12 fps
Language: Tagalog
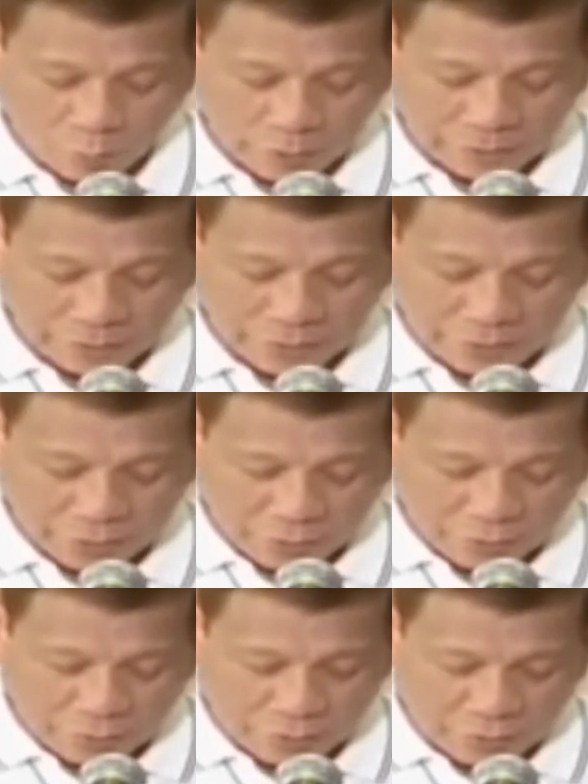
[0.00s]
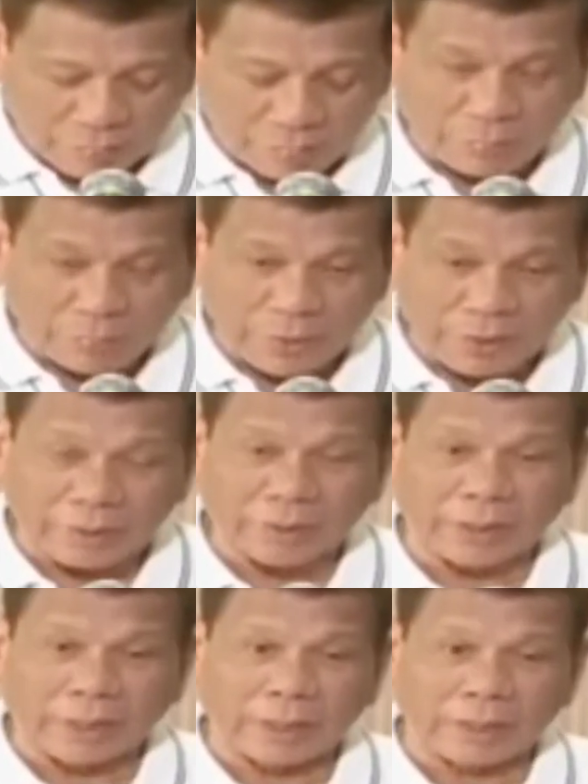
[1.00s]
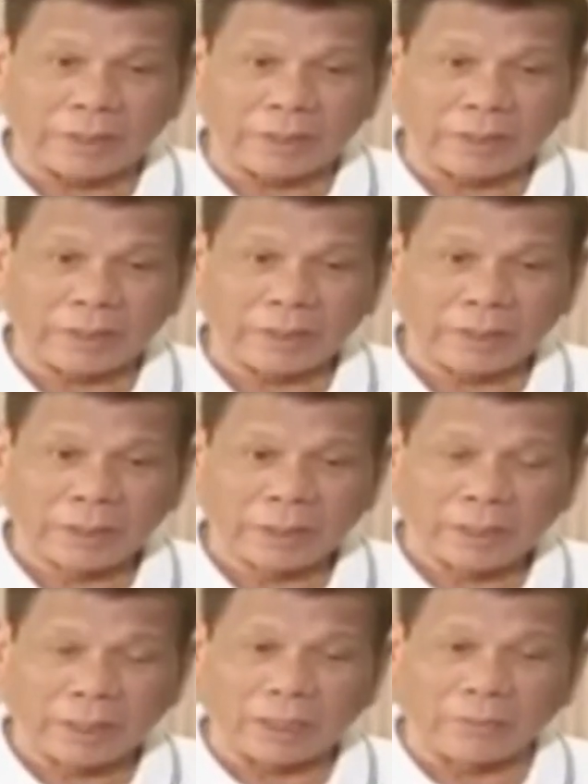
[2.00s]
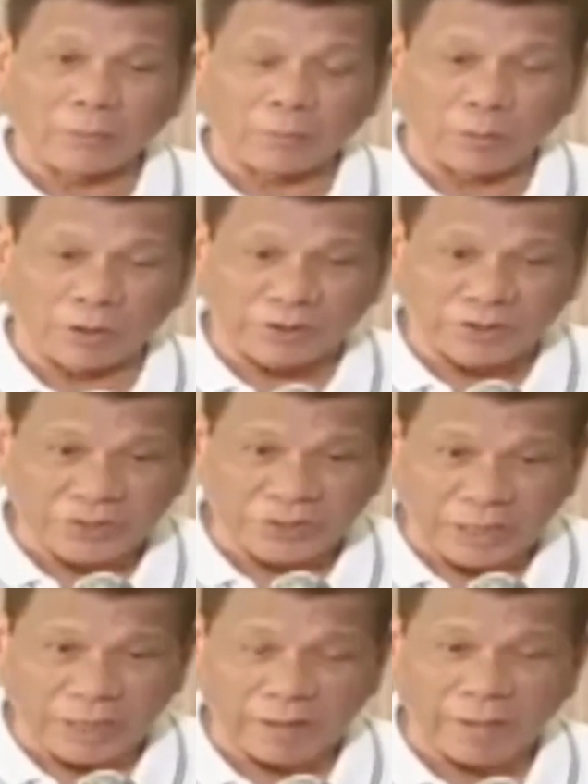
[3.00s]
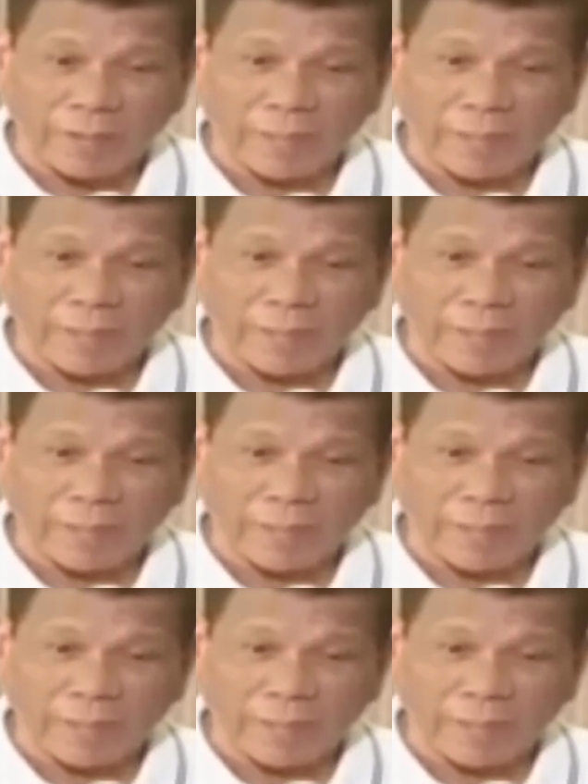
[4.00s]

Huwag ninyong gamitin ang puwersa.